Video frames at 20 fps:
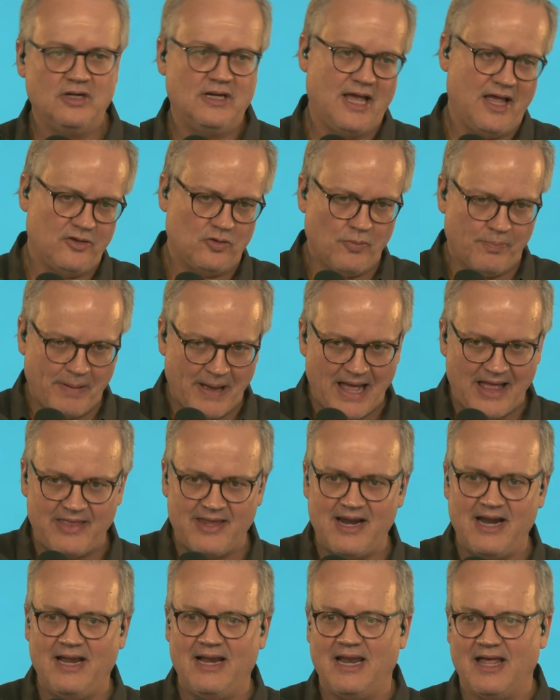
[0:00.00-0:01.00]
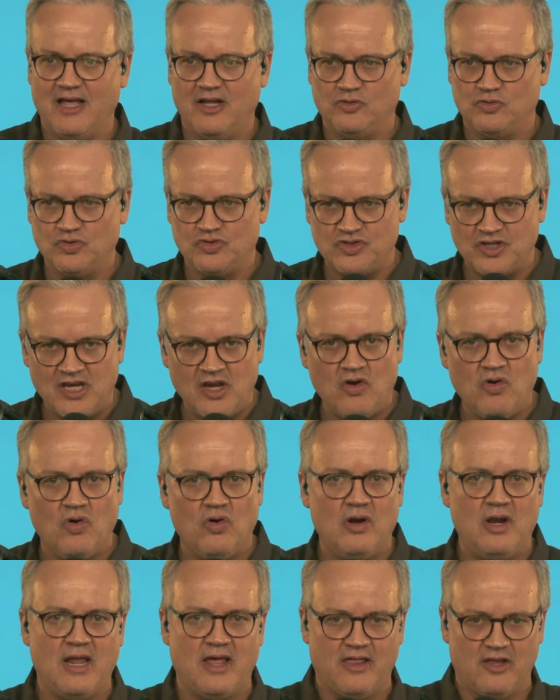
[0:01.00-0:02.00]
La de tu padre, la de tus
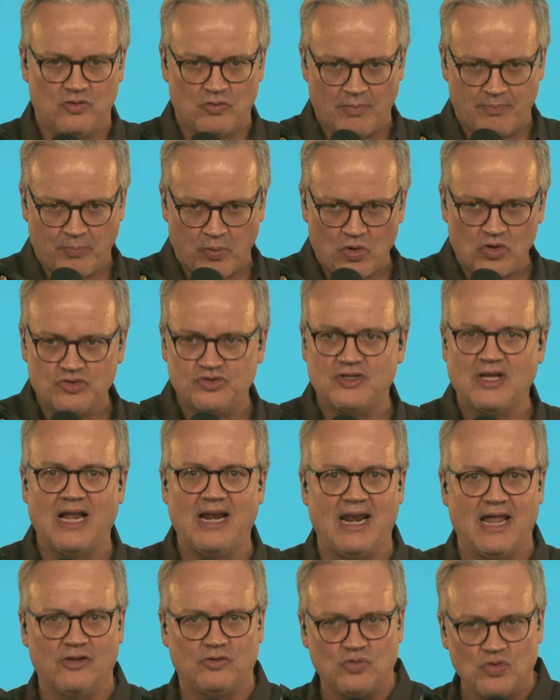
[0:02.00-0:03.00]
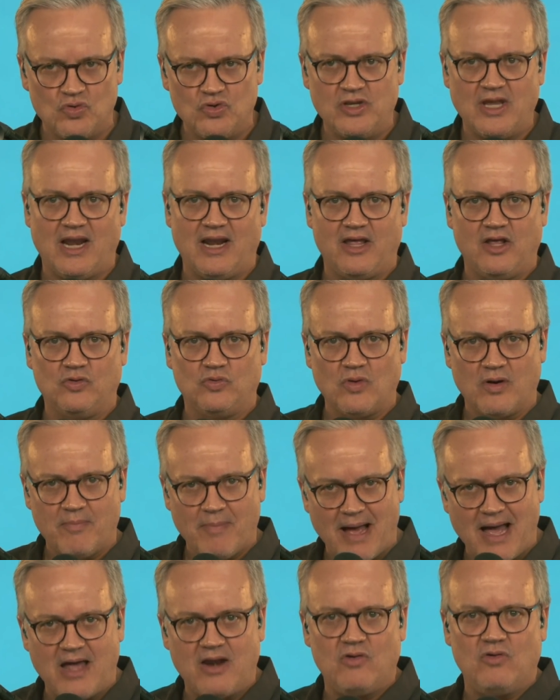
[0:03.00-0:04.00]
hijos, la de tu esposa, la tuya, la de tu
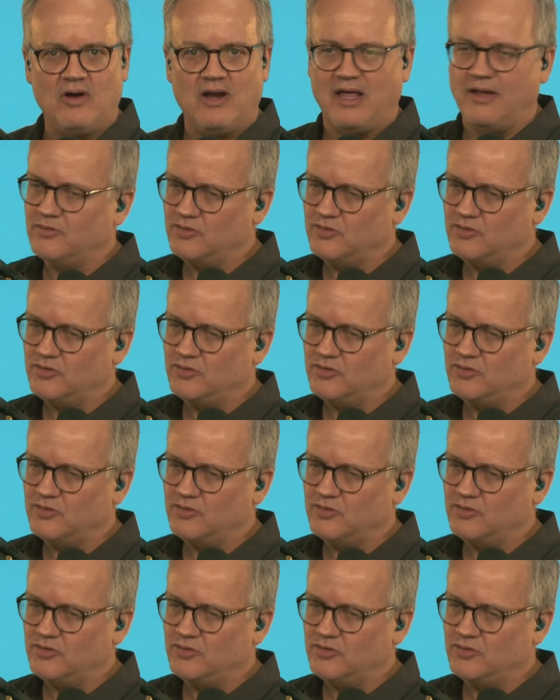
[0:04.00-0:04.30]
hermano.